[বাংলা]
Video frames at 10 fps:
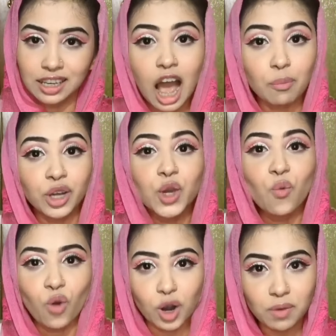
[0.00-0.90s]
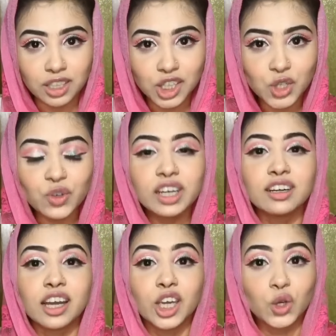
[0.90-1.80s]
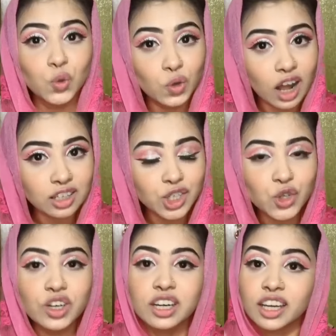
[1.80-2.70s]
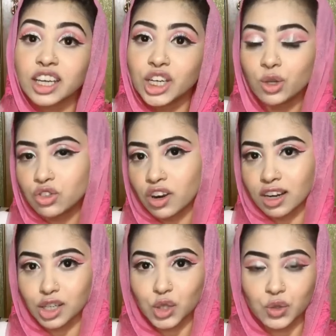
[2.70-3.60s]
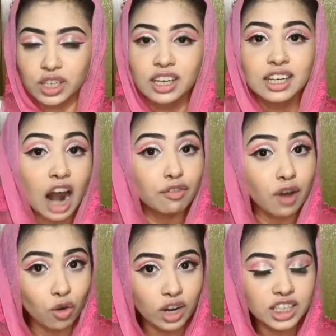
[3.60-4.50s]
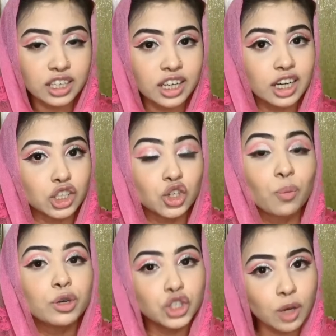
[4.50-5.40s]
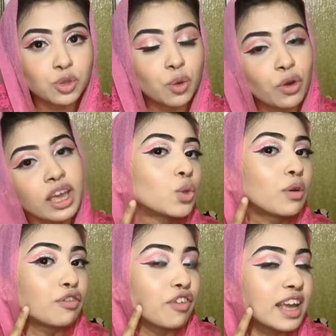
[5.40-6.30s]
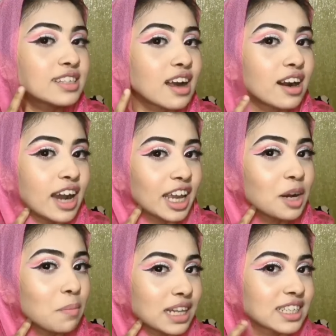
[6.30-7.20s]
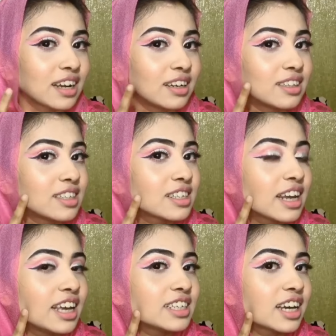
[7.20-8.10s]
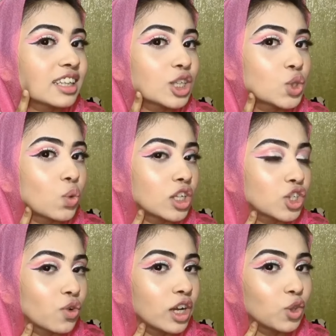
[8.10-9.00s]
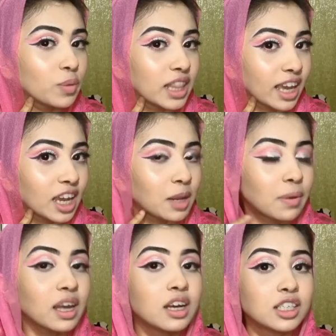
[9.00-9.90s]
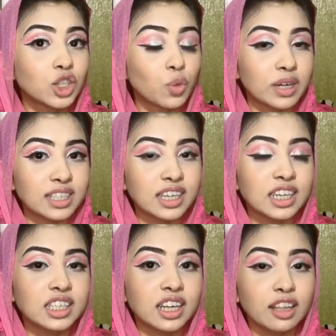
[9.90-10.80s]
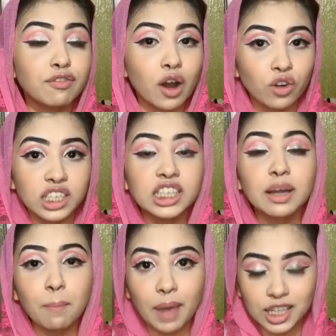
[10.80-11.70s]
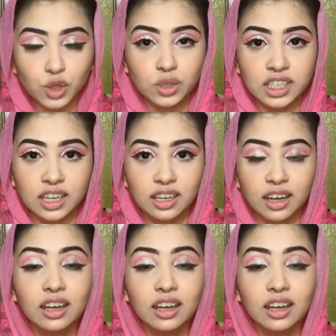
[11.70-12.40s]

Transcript: আমরা কি ওয়ার্ম আন্ডারটোনের নাকি কুল আন্ডারটোনের নাকি নিউট্রাল আন্ডারটোনের আর ফাউন্ডেশন কেনার সময় সব সময় তোমার ফেস আর নেকের মাঝখানে জাস্ট এই জায়গাতে সোয়াচ করে তুমি দেখে নিবে যে তোমার স্কিনের সাথে ফাউন্ডেশনটা ম্যাচ হচ্ছে কিনা